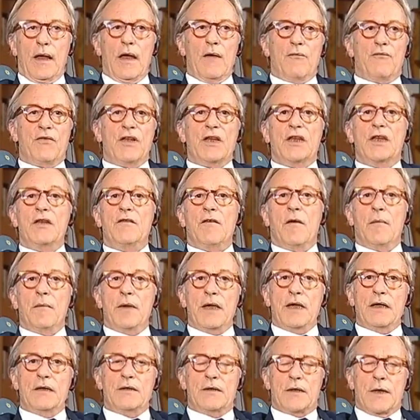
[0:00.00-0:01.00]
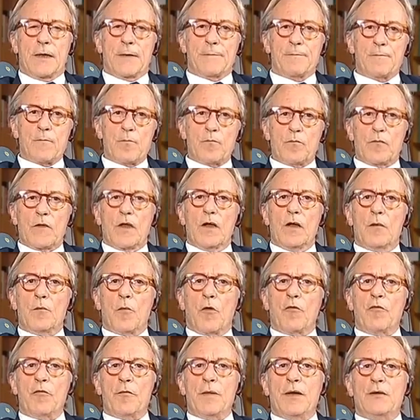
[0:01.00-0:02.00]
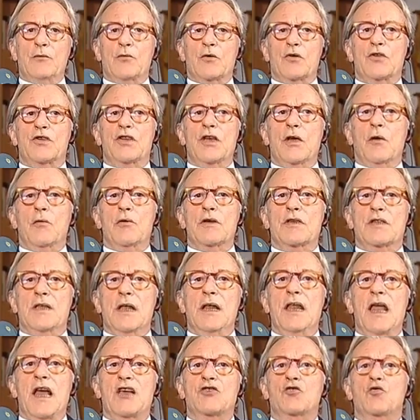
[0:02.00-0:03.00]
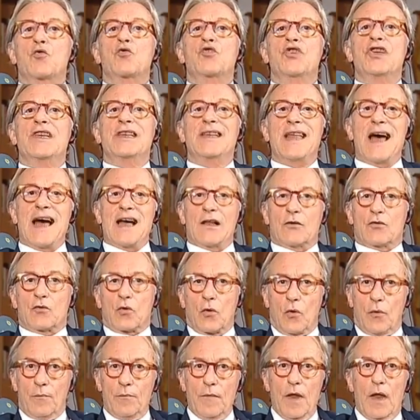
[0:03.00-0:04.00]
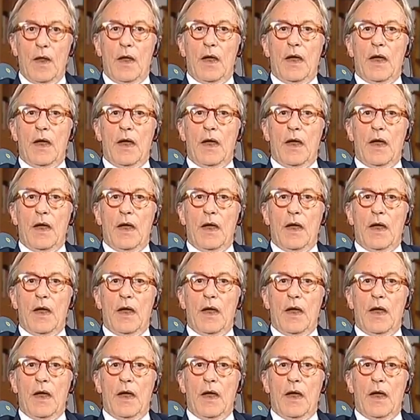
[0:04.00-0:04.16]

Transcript: Effettivamente il Movimento 5 Stelle ha suscitato